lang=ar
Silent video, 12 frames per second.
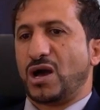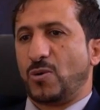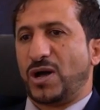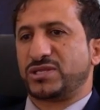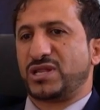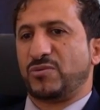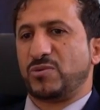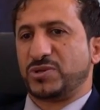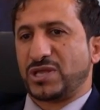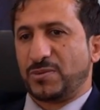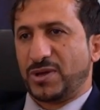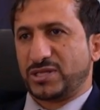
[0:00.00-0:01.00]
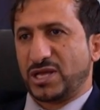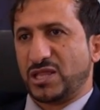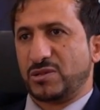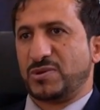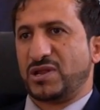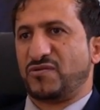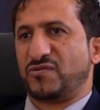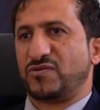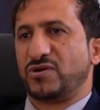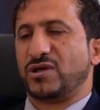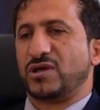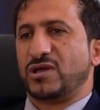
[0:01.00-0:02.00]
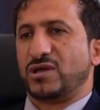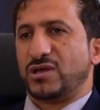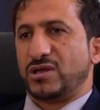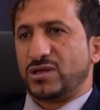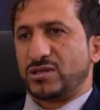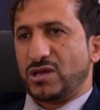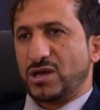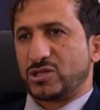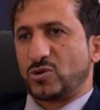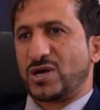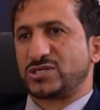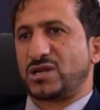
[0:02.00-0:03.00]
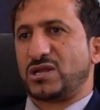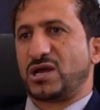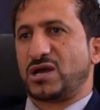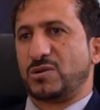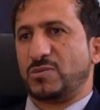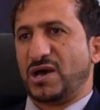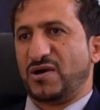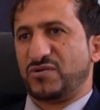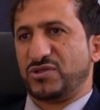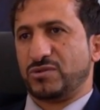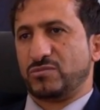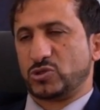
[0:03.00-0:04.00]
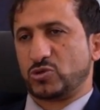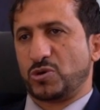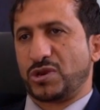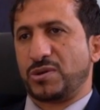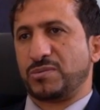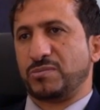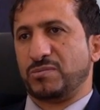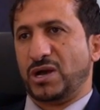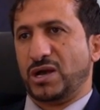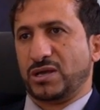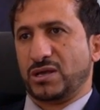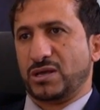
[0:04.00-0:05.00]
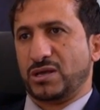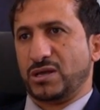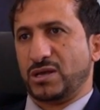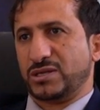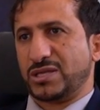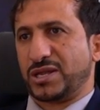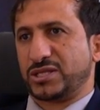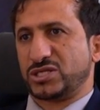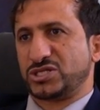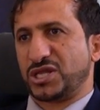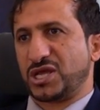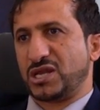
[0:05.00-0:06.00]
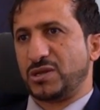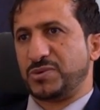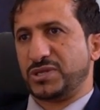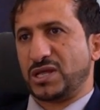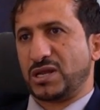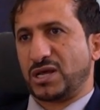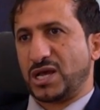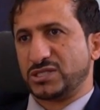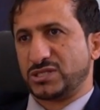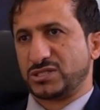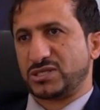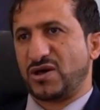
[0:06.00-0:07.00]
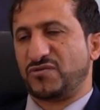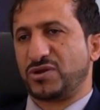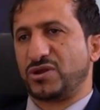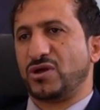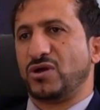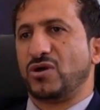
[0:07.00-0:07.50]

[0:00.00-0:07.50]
أوعدنا بمتابعة هذا الملف آه، تواصل الأخ المحافظ مشكورا مع إدارة الشركة اليمنية للغاز صافر